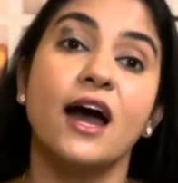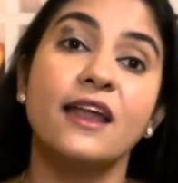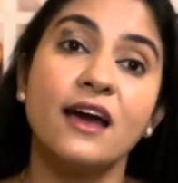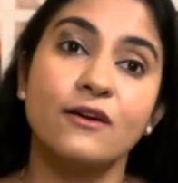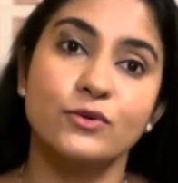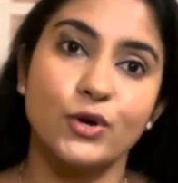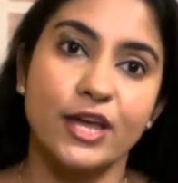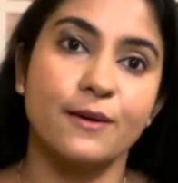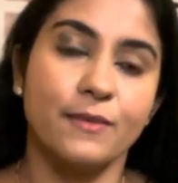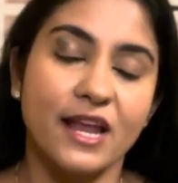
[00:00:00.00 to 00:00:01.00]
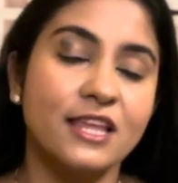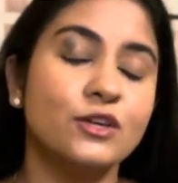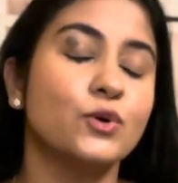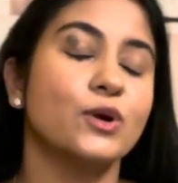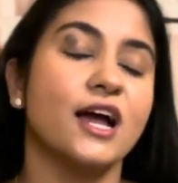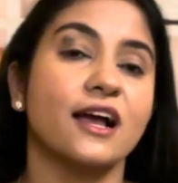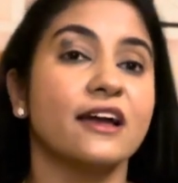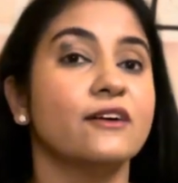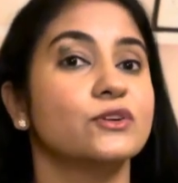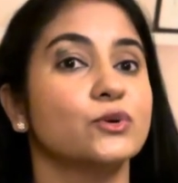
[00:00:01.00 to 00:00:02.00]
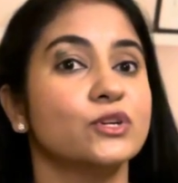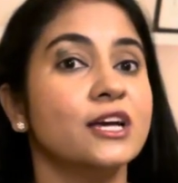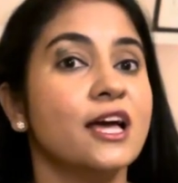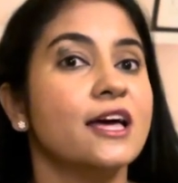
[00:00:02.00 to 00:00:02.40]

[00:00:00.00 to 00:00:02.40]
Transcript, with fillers: ஆனால் அவருடைய மனதுக்குள்ளாக அவர் ஒரு